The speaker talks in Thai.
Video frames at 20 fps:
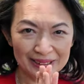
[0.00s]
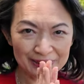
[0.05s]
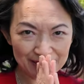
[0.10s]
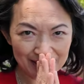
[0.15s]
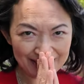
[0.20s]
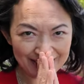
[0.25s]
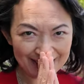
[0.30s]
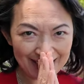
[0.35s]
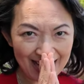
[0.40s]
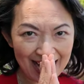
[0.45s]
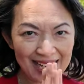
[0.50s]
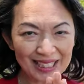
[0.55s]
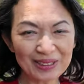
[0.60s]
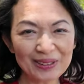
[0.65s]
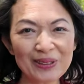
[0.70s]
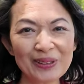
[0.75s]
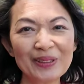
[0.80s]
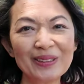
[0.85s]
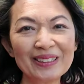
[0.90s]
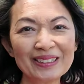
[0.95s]
สวัสดีค่ะ
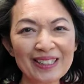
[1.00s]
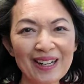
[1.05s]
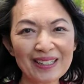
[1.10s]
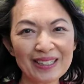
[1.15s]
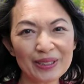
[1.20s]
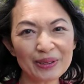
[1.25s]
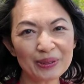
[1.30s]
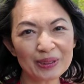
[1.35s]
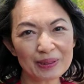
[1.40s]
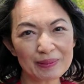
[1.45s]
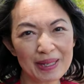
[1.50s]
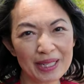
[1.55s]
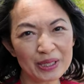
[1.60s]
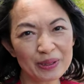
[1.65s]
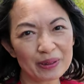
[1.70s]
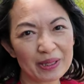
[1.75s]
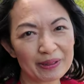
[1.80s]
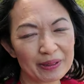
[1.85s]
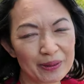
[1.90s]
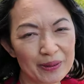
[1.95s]
ทุกคนตอนนี้คุณกำลัง
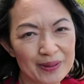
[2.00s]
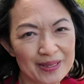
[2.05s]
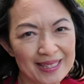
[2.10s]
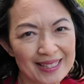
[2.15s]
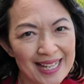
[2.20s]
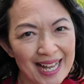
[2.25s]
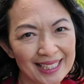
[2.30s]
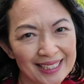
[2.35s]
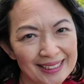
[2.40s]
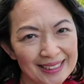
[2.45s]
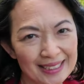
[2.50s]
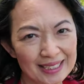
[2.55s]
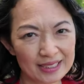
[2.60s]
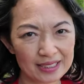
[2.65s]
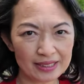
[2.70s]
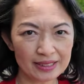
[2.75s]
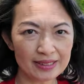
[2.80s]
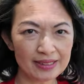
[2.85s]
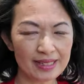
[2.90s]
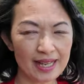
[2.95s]
อยู่กับโค้ชนาดาลี
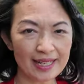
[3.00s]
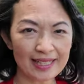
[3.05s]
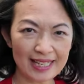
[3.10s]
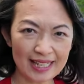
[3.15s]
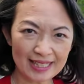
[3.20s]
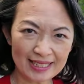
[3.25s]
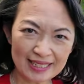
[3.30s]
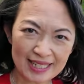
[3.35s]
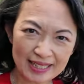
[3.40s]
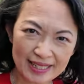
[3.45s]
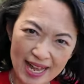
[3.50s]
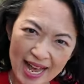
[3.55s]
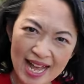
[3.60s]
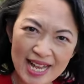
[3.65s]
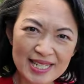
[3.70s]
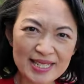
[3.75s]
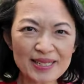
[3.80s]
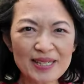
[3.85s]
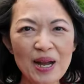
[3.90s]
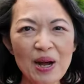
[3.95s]
ที่ Acadia
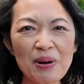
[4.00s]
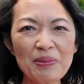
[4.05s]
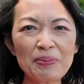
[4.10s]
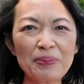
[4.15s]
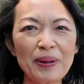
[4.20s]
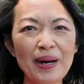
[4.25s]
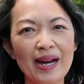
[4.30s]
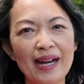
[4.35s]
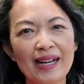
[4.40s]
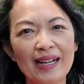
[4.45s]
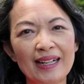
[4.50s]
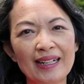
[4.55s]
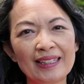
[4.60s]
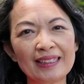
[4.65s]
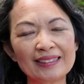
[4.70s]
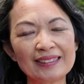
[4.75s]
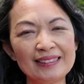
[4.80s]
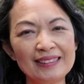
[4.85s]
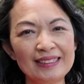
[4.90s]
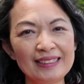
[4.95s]
National
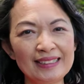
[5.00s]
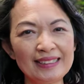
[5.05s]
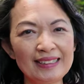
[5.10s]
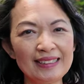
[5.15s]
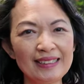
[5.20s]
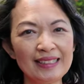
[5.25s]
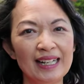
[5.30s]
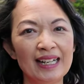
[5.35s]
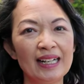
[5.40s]
Park ที่